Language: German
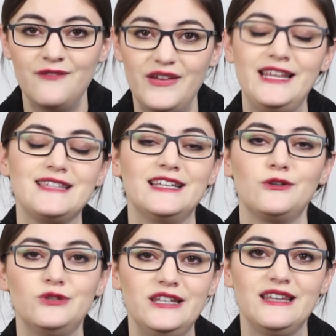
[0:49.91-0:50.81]
wenn ihr es denn
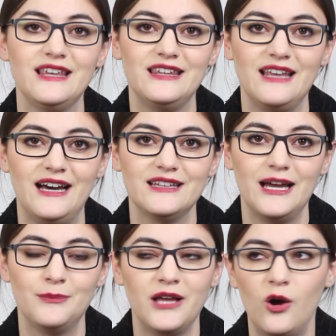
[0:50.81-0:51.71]
noch nicht getan
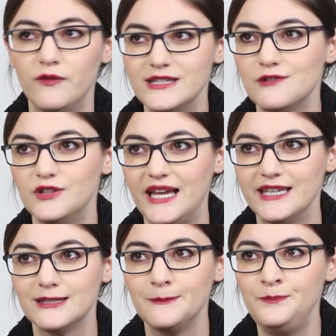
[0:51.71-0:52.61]
habt. Auch wenn es
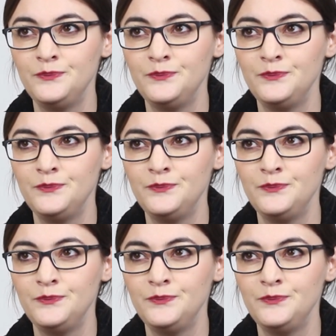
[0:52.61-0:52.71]
vielleicht